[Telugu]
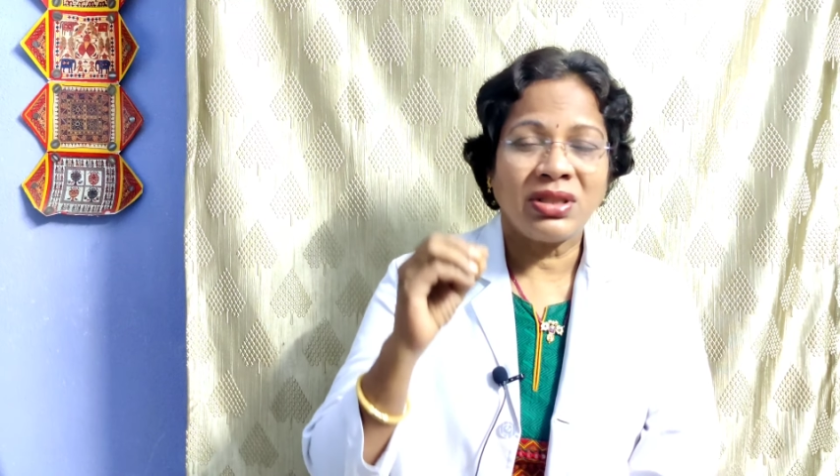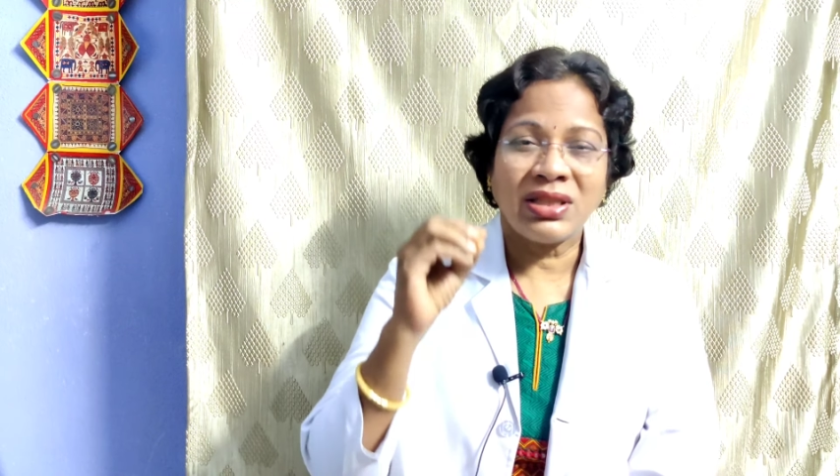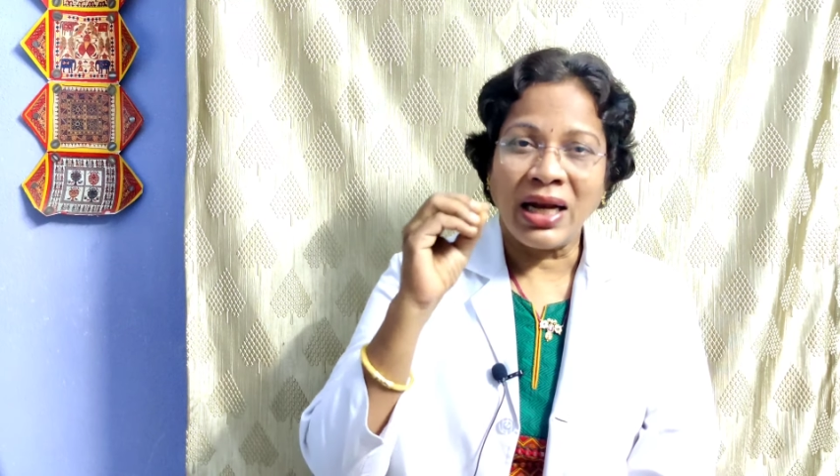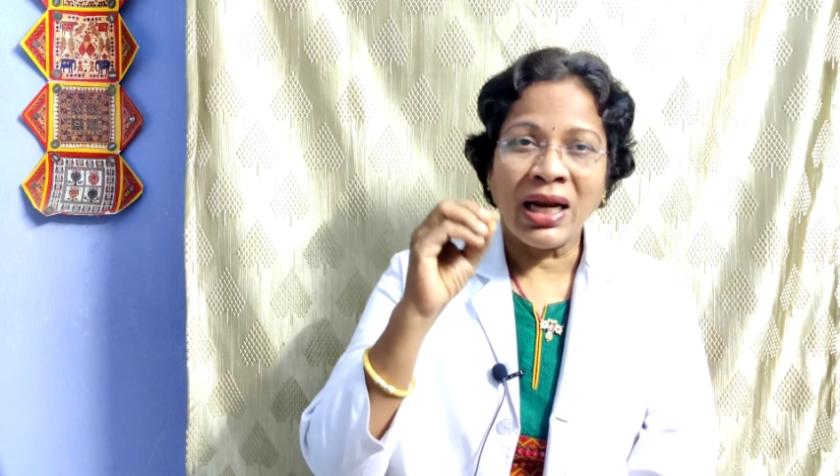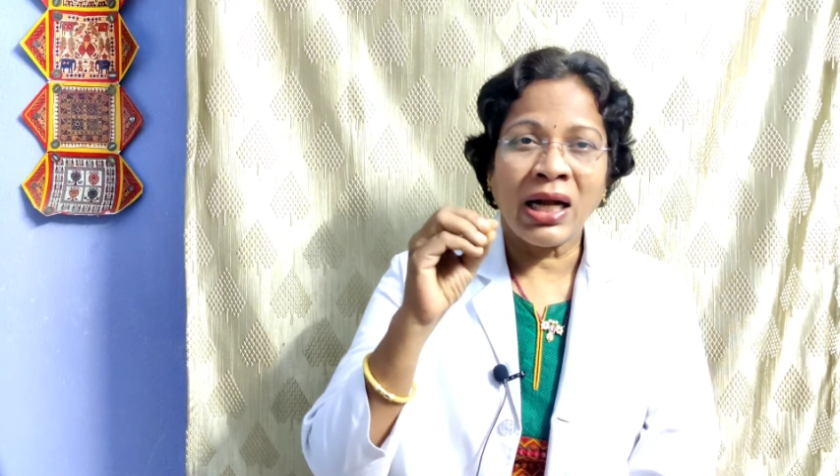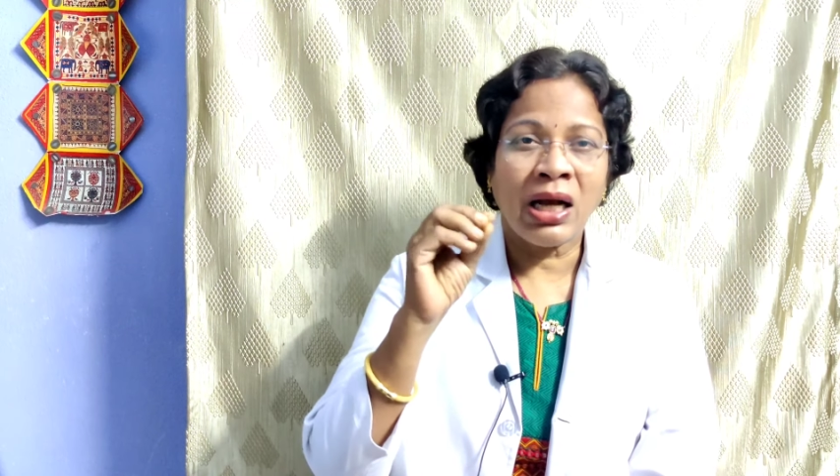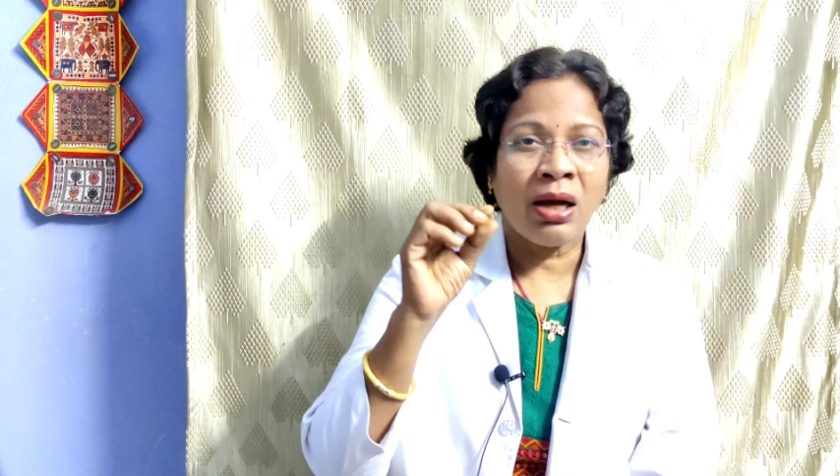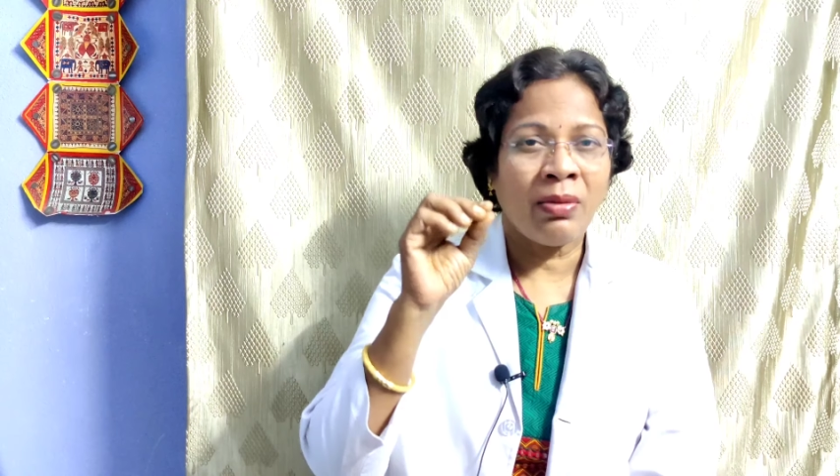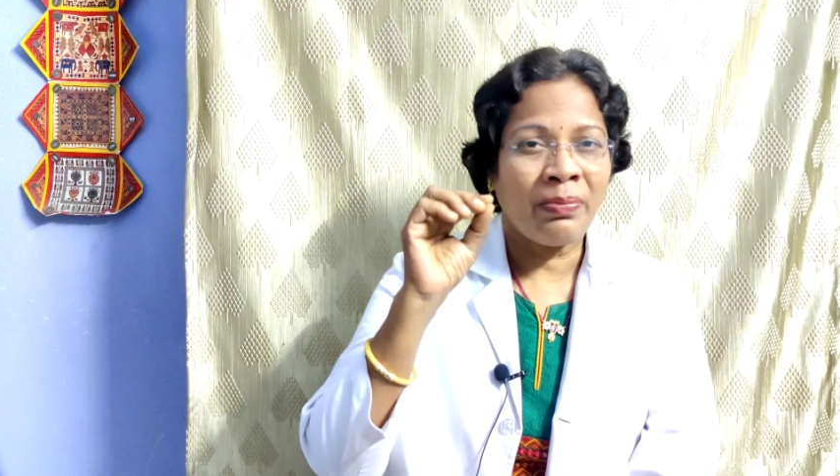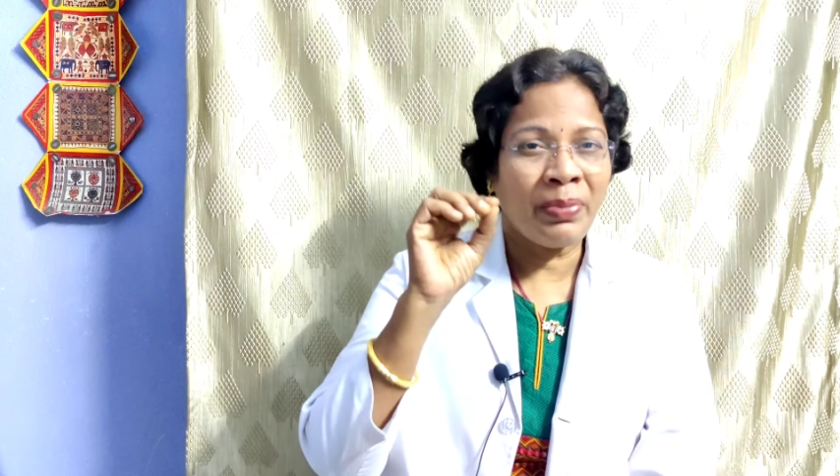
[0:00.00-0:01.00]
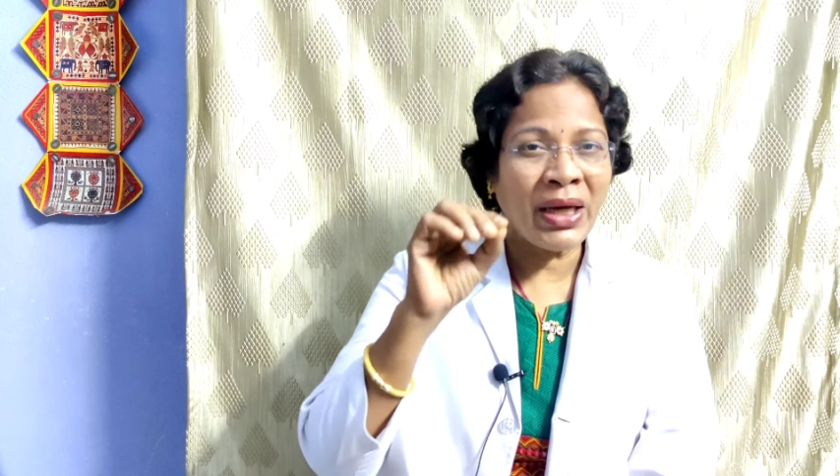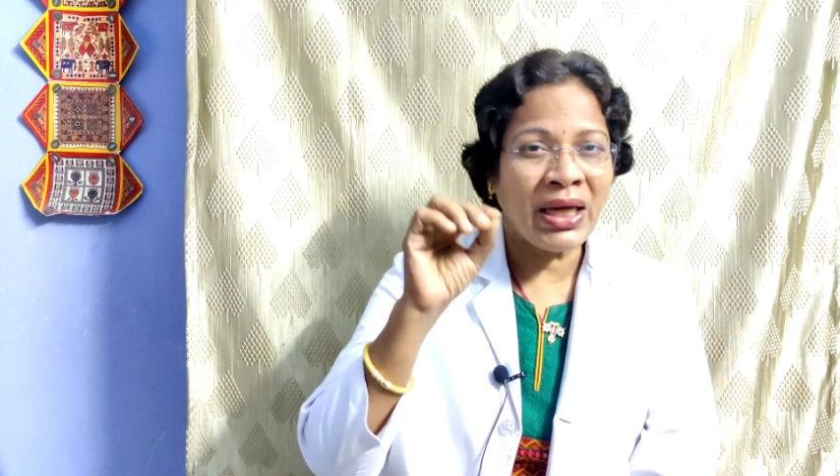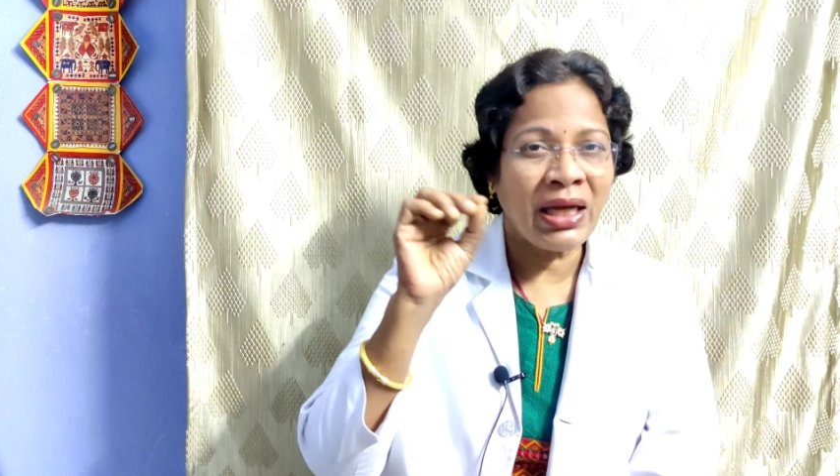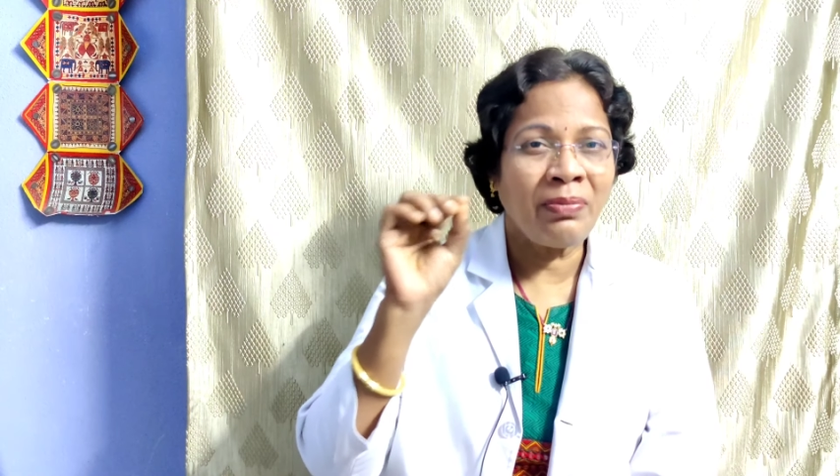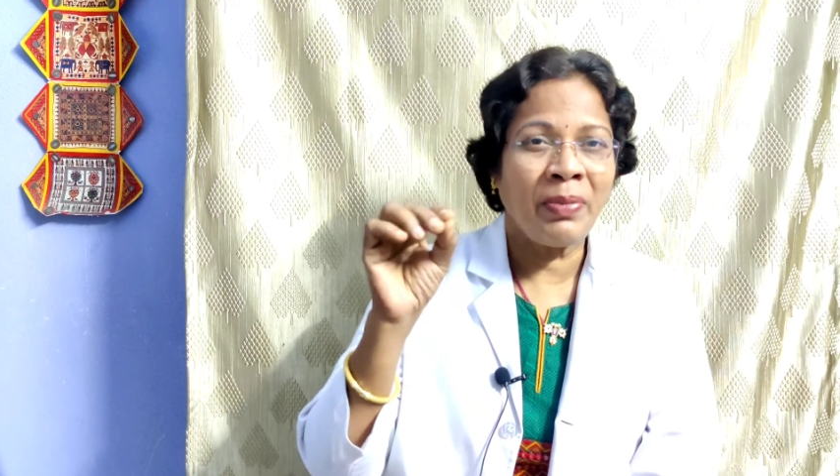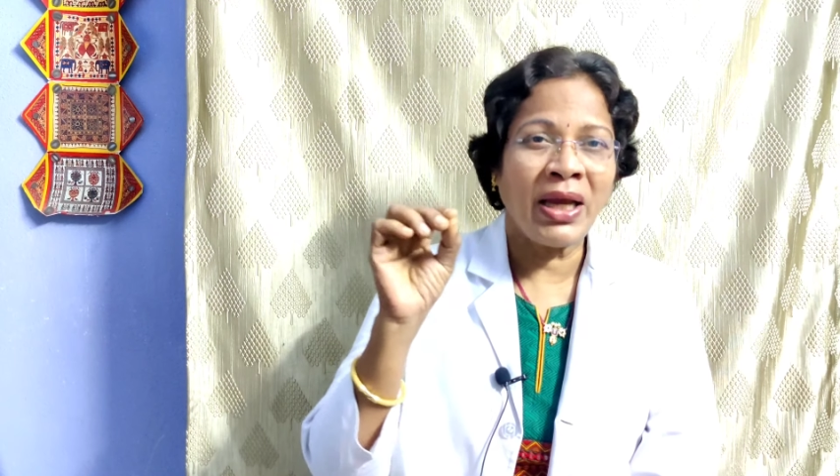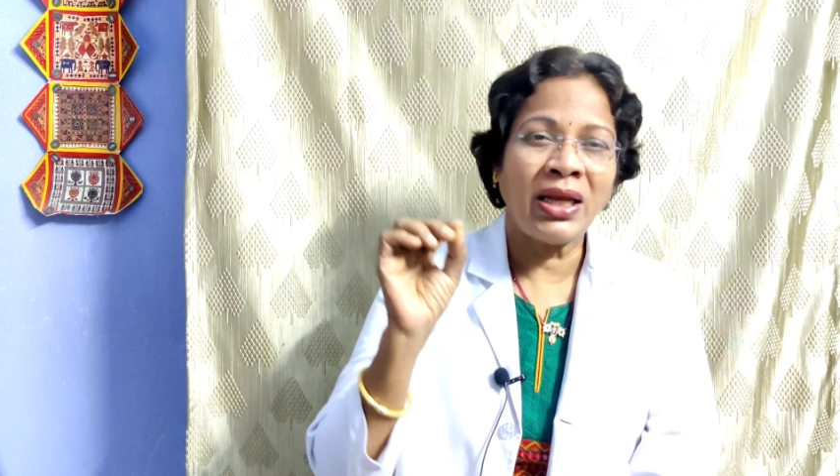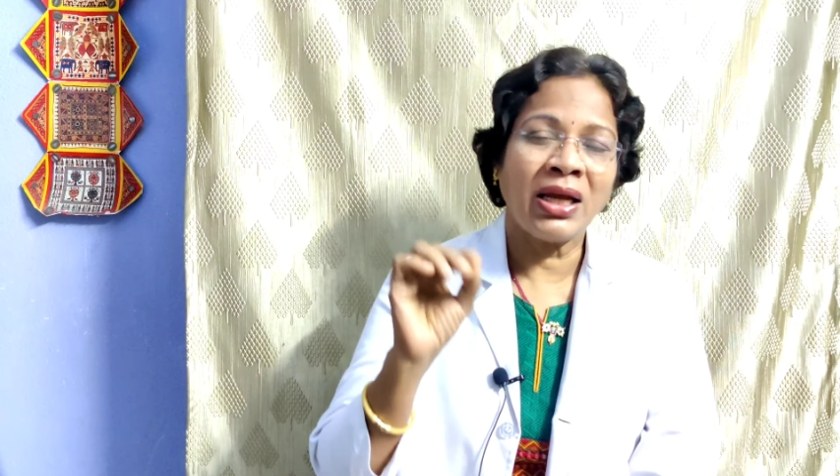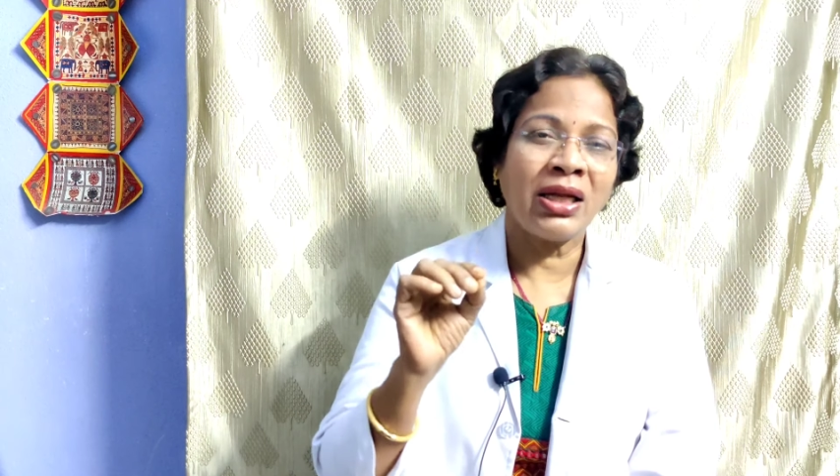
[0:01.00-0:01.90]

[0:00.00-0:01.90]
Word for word: సన్నగా ప్రికింగ్ పెయిన్